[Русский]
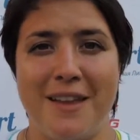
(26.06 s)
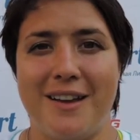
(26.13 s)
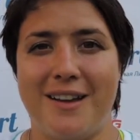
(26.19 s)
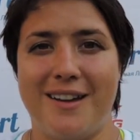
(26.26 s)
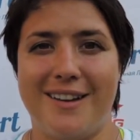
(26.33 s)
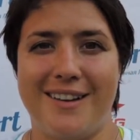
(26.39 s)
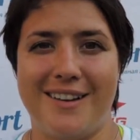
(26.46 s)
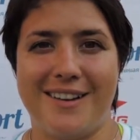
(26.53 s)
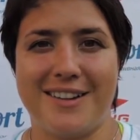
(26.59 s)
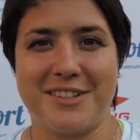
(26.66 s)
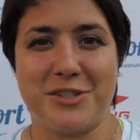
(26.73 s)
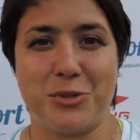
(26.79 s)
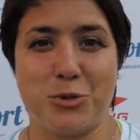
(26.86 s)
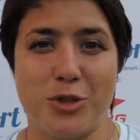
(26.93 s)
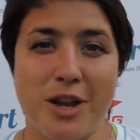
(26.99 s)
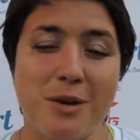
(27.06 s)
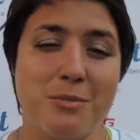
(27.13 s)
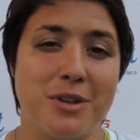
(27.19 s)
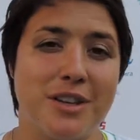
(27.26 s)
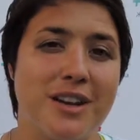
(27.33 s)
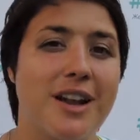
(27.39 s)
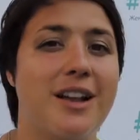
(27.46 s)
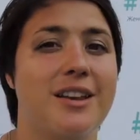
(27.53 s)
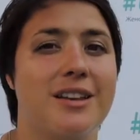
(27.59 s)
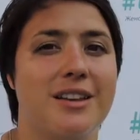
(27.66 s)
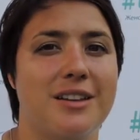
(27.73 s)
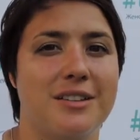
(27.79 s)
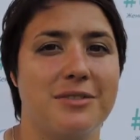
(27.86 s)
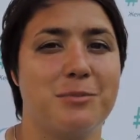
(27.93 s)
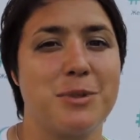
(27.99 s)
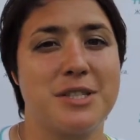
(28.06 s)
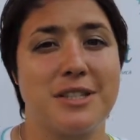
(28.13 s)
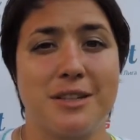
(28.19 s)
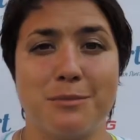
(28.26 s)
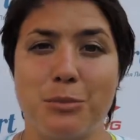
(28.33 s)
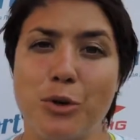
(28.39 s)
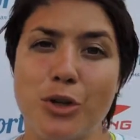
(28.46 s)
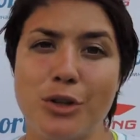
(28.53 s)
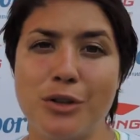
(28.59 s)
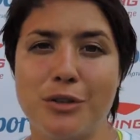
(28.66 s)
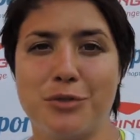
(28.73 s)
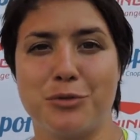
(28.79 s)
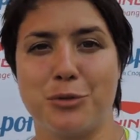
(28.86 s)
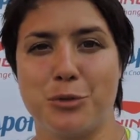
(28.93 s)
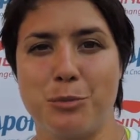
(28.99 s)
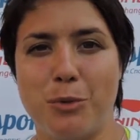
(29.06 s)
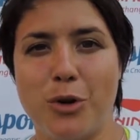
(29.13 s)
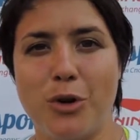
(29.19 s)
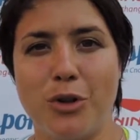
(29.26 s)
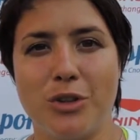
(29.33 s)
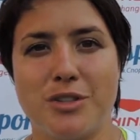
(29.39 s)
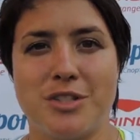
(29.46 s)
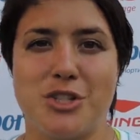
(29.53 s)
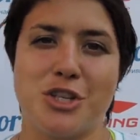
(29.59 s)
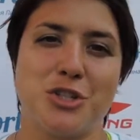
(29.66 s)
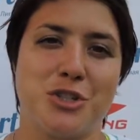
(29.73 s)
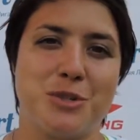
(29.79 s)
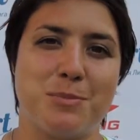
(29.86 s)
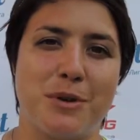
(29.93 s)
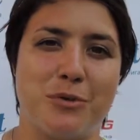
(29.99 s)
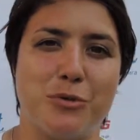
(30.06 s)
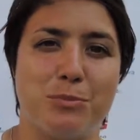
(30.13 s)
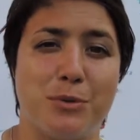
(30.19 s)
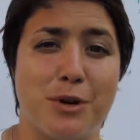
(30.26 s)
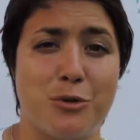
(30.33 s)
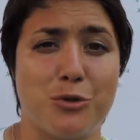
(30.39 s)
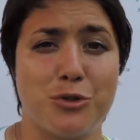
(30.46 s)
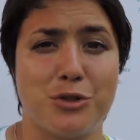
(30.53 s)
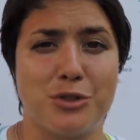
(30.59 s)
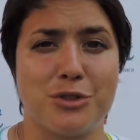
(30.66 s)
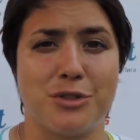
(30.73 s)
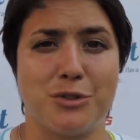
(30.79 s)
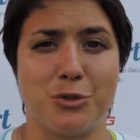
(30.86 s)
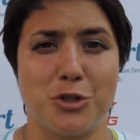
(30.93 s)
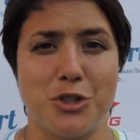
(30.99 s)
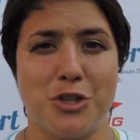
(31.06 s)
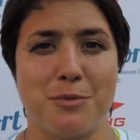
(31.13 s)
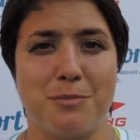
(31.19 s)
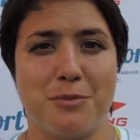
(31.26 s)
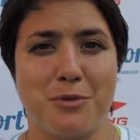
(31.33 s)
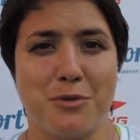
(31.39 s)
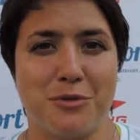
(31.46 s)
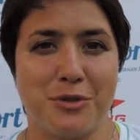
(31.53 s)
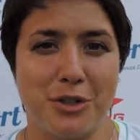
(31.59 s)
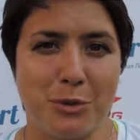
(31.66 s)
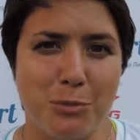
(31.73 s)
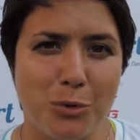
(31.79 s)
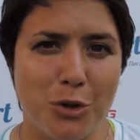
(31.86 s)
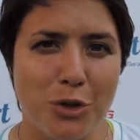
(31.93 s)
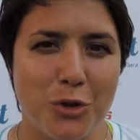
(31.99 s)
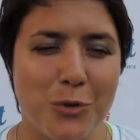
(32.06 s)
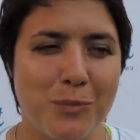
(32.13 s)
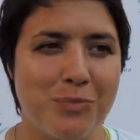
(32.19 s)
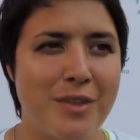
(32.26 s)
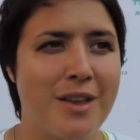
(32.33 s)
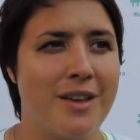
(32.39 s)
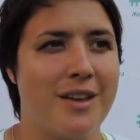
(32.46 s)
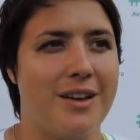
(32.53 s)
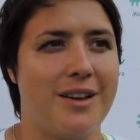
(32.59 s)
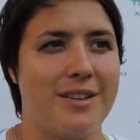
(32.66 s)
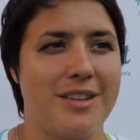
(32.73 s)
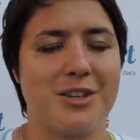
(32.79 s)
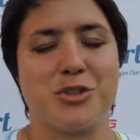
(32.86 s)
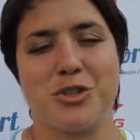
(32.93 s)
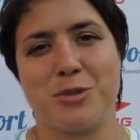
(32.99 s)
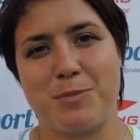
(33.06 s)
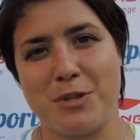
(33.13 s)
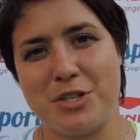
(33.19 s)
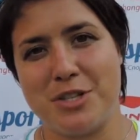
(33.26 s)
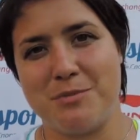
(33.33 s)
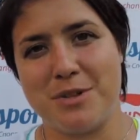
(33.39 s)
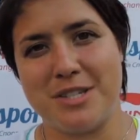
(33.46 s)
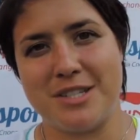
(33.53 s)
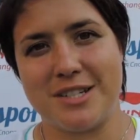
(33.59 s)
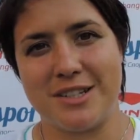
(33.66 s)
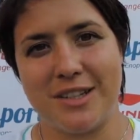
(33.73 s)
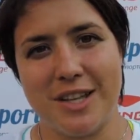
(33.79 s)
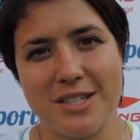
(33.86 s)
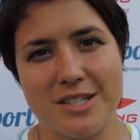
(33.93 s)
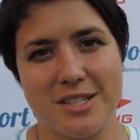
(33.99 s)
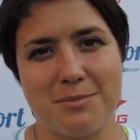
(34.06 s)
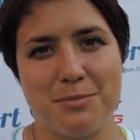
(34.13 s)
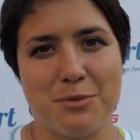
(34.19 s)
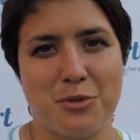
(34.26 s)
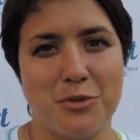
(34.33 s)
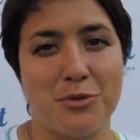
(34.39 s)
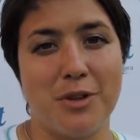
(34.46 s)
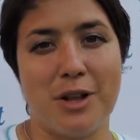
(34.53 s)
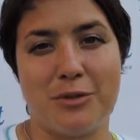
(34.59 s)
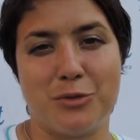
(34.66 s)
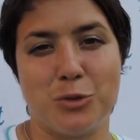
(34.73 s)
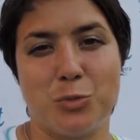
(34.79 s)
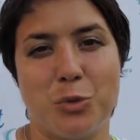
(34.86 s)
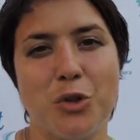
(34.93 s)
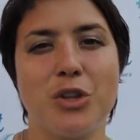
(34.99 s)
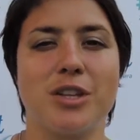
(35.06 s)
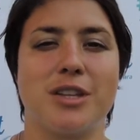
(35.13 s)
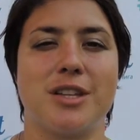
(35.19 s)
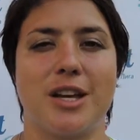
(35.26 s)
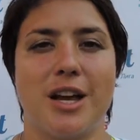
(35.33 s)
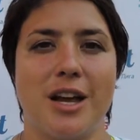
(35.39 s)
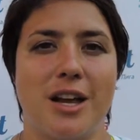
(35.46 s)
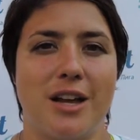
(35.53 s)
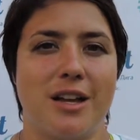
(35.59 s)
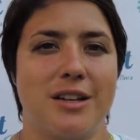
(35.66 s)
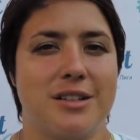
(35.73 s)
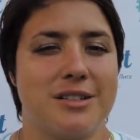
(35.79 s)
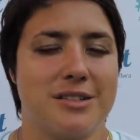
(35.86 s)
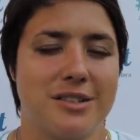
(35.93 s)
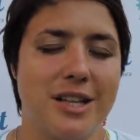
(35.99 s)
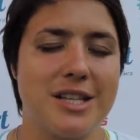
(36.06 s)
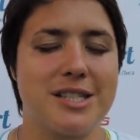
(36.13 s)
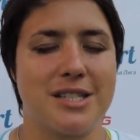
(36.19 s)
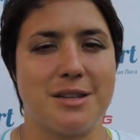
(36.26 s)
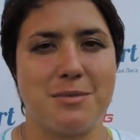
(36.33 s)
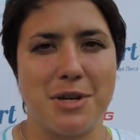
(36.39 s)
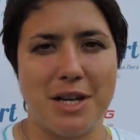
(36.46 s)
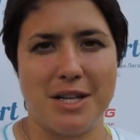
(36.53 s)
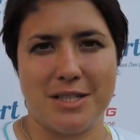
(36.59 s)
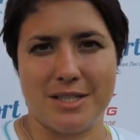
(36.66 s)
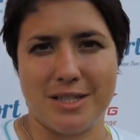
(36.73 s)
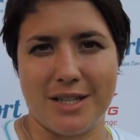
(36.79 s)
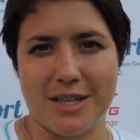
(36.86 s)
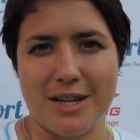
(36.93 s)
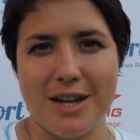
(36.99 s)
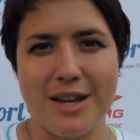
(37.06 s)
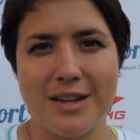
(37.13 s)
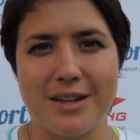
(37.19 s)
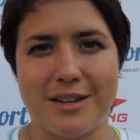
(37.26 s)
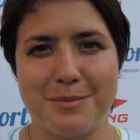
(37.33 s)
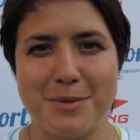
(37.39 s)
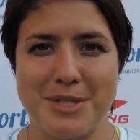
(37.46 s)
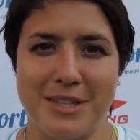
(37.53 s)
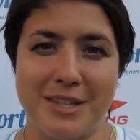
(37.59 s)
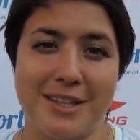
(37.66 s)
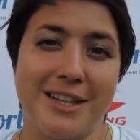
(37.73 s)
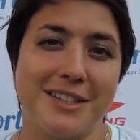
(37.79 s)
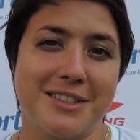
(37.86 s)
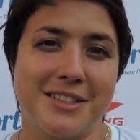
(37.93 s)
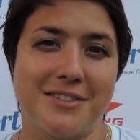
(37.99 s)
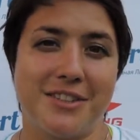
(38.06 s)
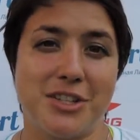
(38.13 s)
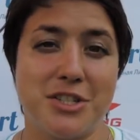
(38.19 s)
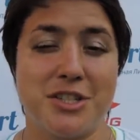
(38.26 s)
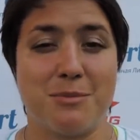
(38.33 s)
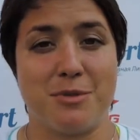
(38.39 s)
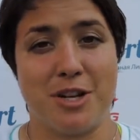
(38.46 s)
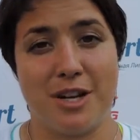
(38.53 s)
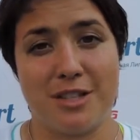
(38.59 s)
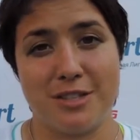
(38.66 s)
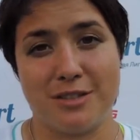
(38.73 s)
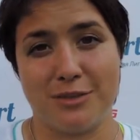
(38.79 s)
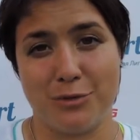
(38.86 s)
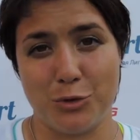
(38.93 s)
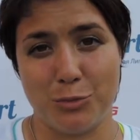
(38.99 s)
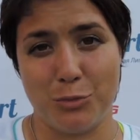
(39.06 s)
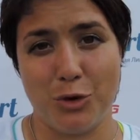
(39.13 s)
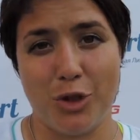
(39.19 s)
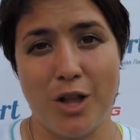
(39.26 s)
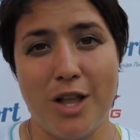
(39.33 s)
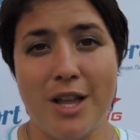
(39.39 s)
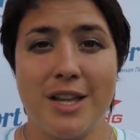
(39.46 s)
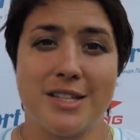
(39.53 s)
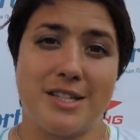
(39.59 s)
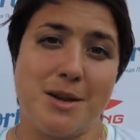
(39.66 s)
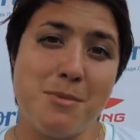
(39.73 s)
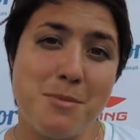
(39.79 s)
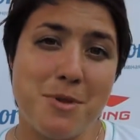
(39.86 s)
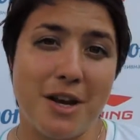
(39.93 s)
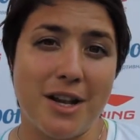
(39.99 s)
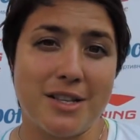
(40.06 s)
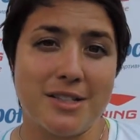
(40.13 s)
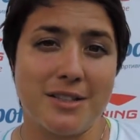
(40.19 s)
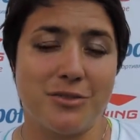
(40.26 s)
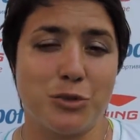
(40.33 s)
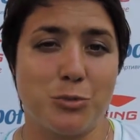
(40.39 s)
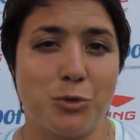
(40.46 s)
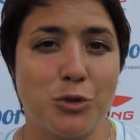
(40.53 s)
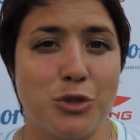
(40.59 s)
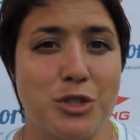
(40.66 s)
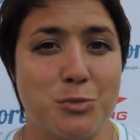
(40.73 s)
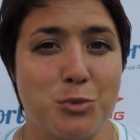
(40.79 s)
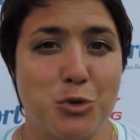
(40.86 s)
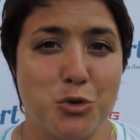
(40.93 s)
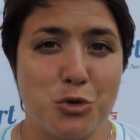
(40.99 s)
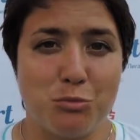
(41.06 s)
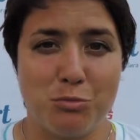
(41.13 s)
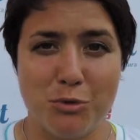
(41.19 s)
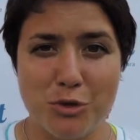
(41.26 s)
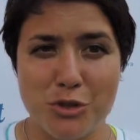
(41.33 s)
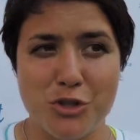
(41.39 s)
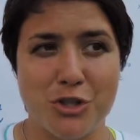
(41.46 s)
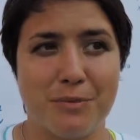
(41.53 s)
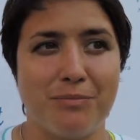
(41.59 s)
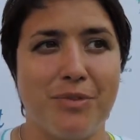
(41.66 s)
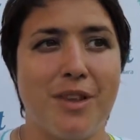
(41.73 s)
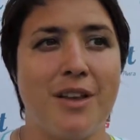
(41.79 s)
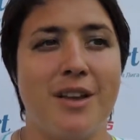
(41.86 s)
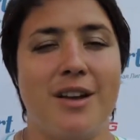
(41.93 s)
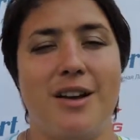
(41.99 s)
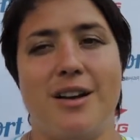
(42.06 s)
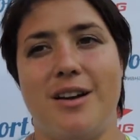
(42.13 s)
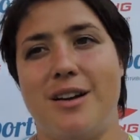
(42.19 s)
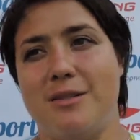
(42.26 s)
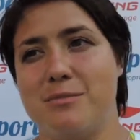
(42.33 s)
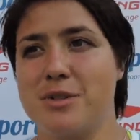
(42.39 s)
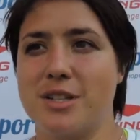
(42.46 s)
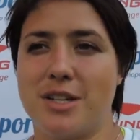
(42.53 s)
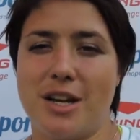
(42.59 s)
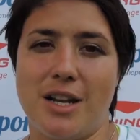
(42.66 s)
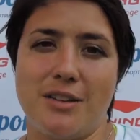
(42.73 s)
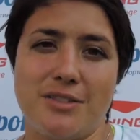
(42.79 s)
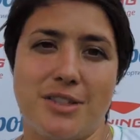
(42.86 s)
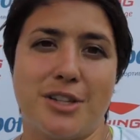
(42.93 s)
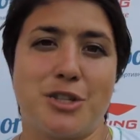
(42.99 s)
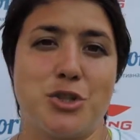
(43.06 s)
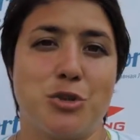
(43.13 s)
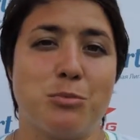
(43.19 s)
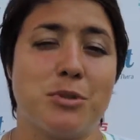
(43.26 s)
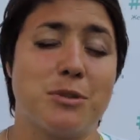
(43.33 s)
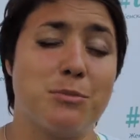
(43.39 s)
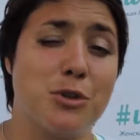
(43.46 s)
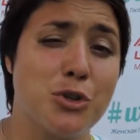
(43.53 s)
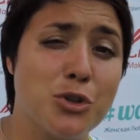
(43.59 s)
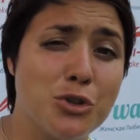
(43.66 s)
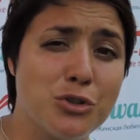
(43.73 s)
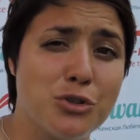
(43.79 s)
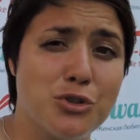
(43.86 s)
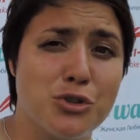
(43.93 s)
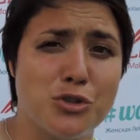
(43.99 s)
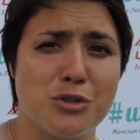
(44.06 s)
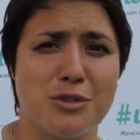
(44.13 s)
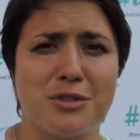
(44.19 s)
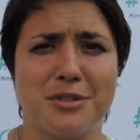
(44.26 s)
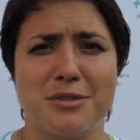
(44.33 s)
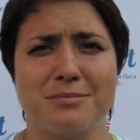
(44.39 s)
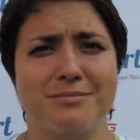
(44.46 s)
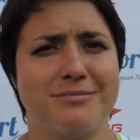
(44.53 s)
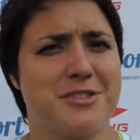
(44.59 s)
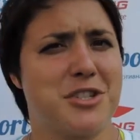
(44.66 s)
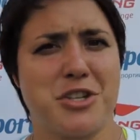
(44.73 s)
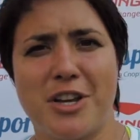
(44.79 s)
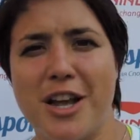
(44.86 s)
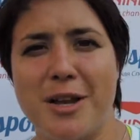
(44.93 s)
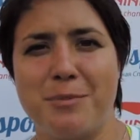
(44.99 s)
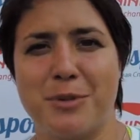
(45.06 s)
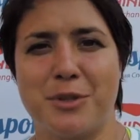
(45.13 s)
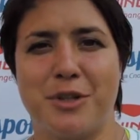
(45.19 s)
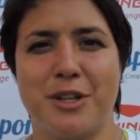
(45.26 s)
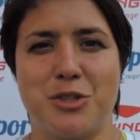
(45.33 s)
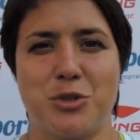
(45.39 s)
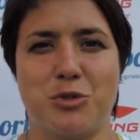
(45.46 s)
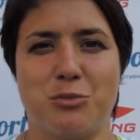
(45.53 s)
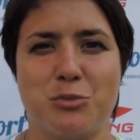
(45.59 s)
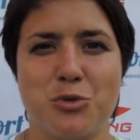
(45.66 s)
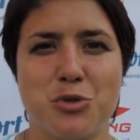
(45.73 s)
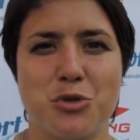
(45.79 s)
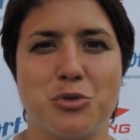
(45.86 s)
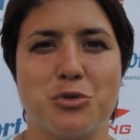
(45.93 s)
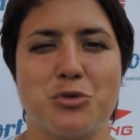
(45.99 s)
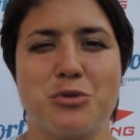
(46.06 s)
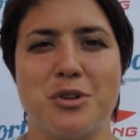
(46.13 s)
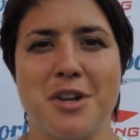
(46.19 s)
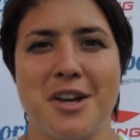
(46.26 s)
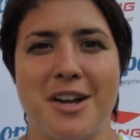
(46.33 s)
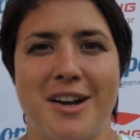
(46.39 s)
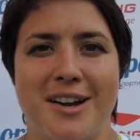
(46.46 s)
А, с утра мы играли в баскетбол, в футбол. Сейчас у нас проходит турнир по волейболу. А также у нас прошли мастер-классы по флаг-футболу. Это такая классная американская игра, а, бесконтактная версия американского футбола. Сам американский футбол у нас будет чуть позже. А, мы играли скоростной бадминтон еще, зажигали под классную музыку.